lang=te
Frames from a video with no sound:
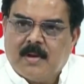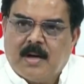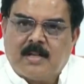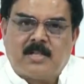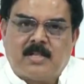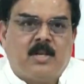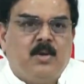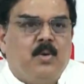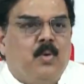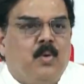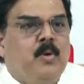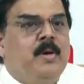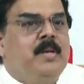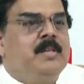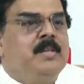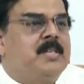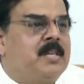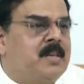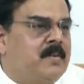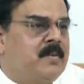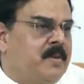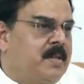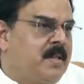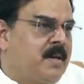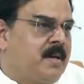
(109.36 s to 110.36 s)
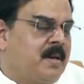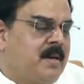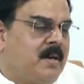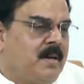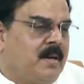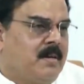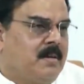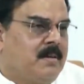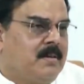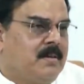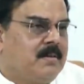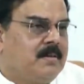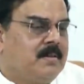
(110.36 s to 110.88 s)
అసలు ఊహించని విధంగా
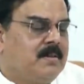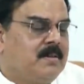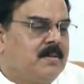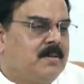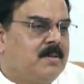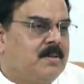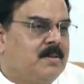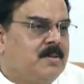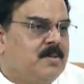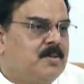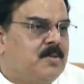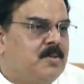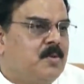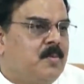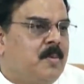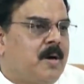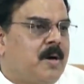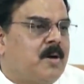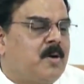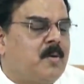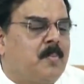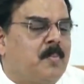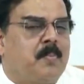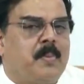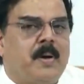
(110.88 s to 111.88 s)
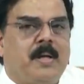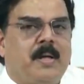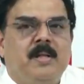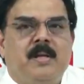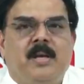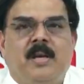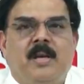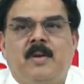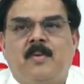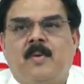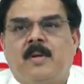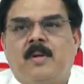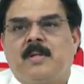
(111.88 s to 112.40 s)
సుమారు
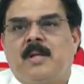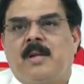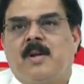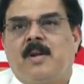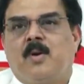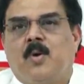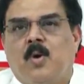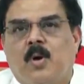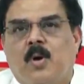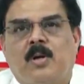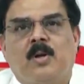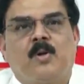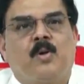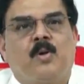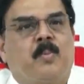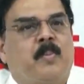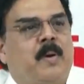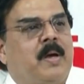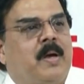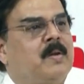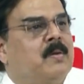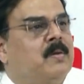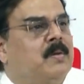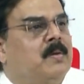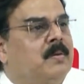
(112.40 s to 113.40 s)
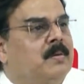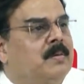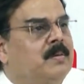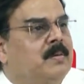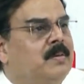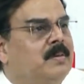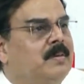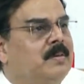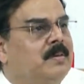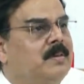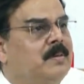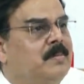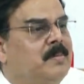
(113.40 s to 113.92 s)
పదిహేను వందల కోట్ల రూపాయలు
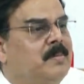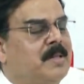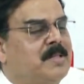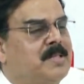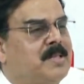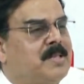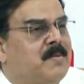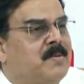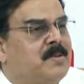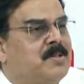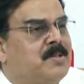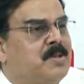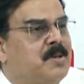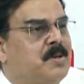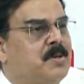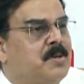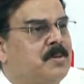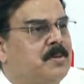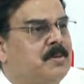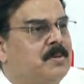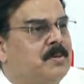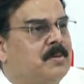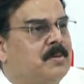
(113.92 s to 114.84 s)
ప్రతి సంవత్సరం